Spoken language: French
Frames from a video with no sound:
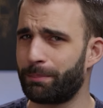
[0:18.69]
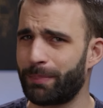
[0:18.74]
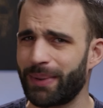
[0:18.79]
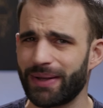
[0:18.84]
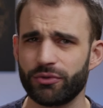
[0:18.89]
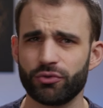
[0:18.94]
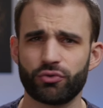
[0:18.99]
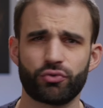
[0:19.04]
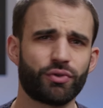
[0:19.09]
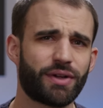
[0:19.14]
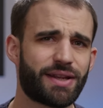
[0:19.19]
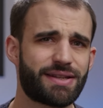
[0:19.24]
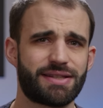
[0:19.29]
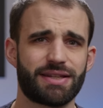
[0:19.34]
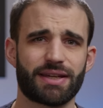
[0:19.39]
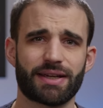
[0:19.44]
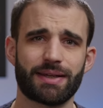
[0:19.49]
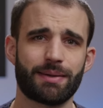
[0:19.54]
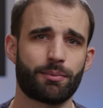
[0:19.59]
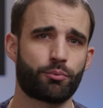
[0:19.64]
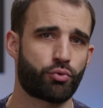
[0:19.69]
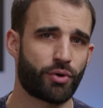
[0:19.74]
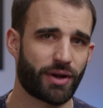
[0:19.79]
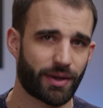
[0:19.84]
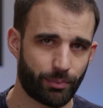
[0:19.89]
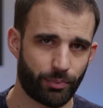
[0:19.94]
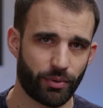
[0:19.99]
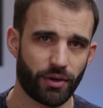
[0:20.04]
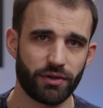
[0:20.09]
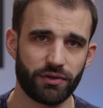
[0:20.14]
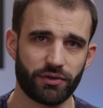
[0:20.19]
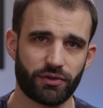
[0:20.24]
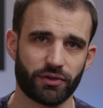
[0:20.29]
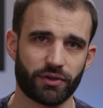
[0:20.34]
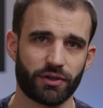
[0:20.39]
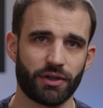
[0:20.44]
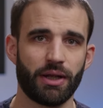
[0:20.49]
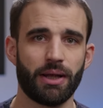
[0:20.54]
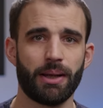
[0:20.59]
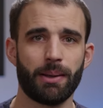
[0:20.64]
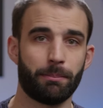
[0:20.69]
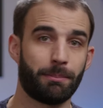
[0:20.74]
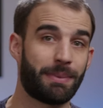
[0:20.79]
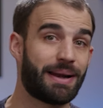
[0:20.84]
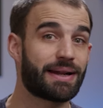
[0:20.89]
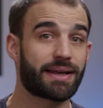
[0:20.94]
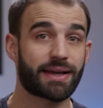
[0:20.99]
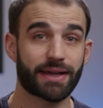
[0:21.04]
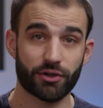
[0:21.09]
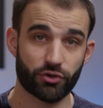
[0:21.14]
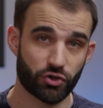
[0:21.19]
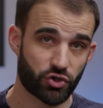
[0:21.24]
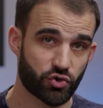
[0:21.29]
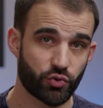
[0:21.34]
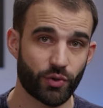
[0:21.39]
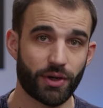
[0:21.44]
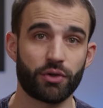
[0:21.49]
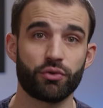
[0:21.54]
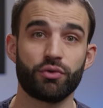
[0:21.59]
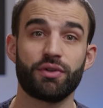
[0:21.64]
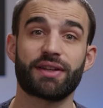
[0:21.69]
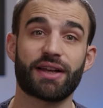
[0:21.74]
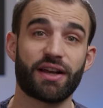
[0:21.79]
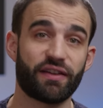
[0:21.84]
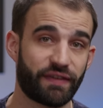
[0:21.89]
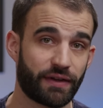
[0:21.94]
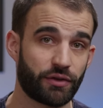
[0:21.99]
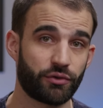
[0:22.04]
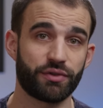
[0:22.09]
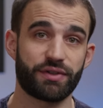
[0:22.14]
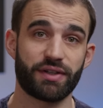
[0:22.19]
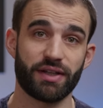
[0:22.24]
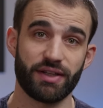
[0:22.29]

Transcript: pas du tout la série Breakpoint, malgré que je sois un ultra fan de